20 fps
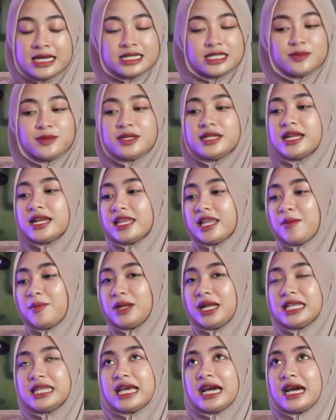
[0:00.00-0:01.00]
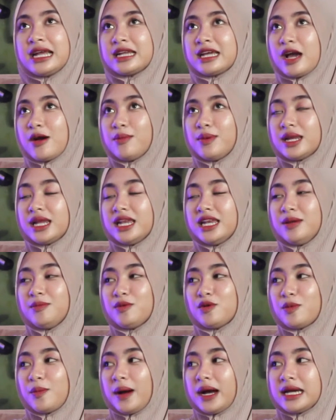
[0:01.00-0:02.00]
Sebenarnya menanyakan kabar ini
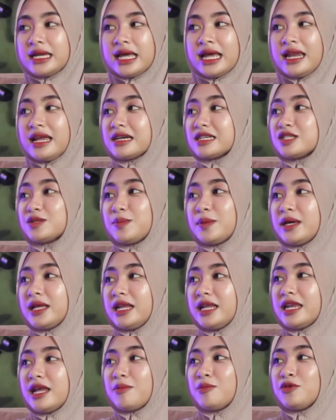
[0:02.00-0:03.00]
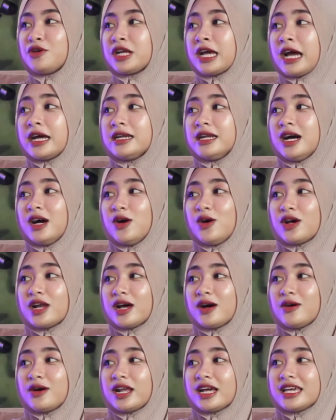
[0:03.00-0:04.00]
merupakan hal yang sepele, namun kadang
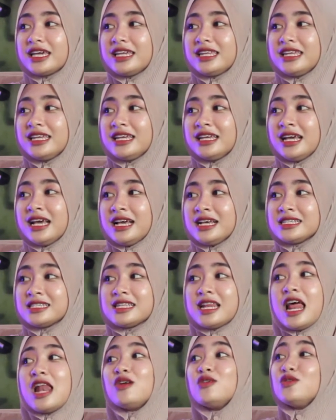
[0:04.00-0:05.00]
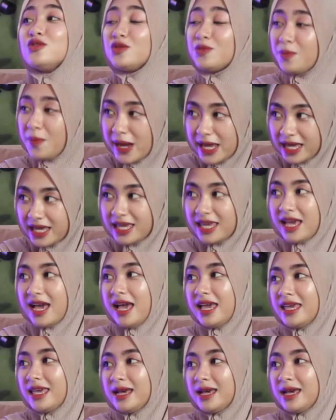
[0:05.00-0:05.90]
iya, orang-orang ya, ini betul, selalu betul. lupa ya Kiai.